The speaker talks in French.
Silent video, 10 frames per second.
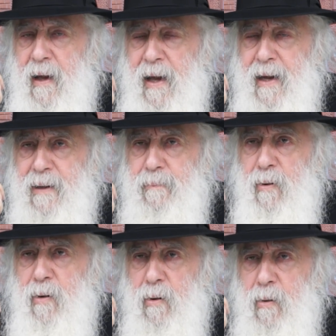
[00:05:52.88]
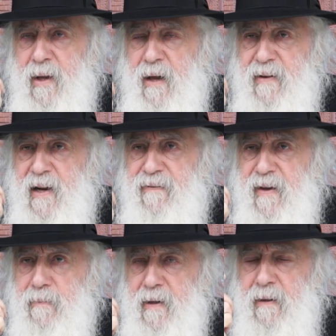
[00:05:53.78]
À l'époque où il y avait la
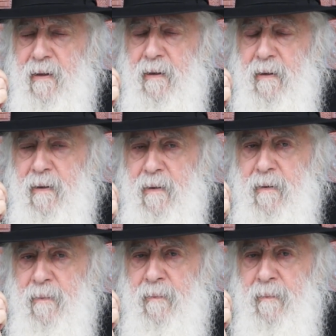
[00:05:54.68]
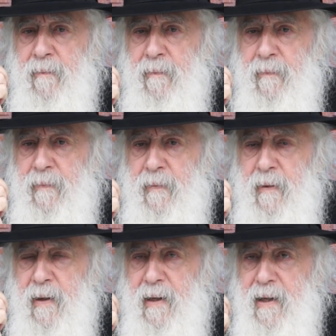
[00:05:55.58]
famine,
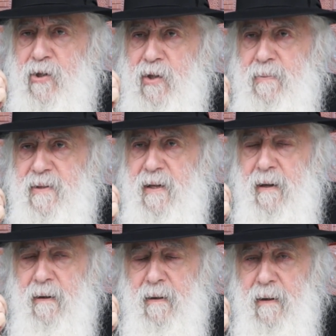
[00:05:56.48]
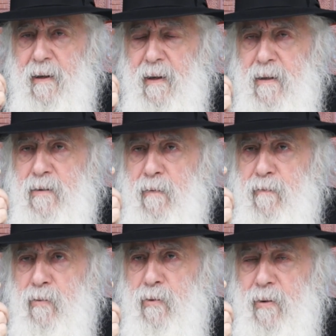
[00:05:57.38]
les Égyptiens, ils ont
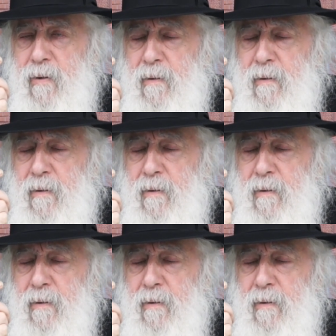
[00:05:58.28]
voulu